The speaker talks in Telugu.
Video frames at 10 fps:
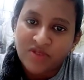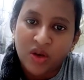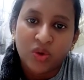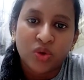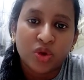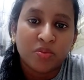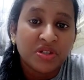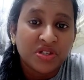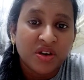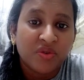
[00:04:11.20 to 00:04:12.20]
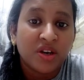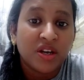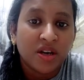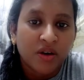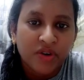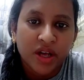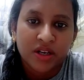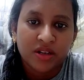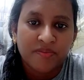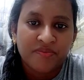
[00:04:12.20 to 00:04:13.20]
నలుగురితో మంచిగా ఉండి
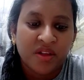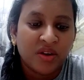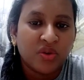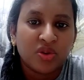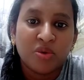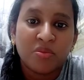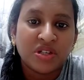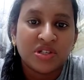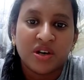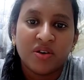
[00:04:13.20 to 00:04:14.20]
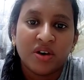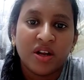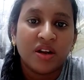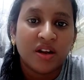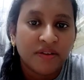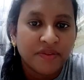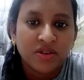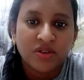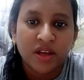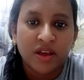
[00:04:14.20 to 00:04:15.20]
నవ్వడానికి నలుగురితో మంచిగా ఉండి
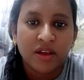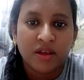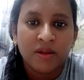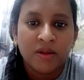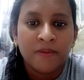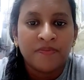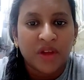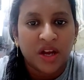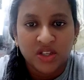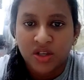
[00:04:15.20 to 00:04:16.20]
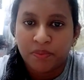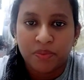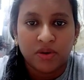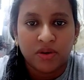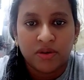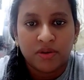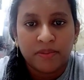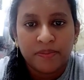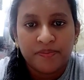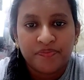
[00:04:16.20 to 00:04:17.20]
నవ్వుతుంటే అది తప్పు
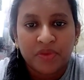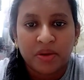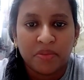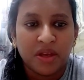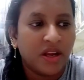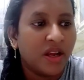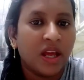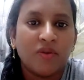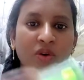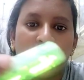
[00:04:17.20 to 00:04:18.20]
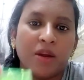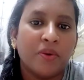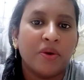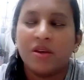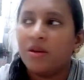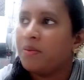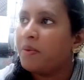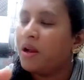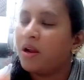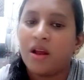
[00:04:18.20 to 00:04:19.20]
మీరు ఏ లైవ్లోకి వెళ్ళిపోయి
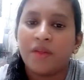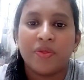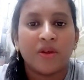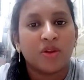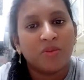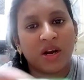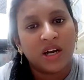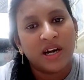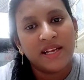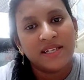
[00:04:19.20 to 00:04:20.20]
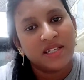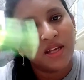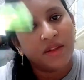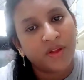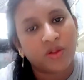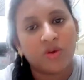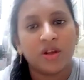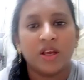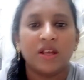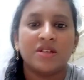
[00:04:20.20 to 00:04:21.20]
పలానా అందరితో మాట్లాడేసి అందరితో
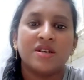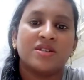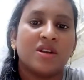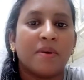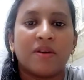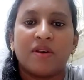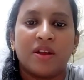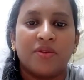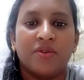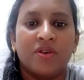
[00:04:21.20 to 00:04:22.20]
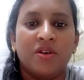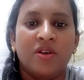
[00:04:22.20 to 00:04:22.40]
ఏం చేసినా పర్వాలేదు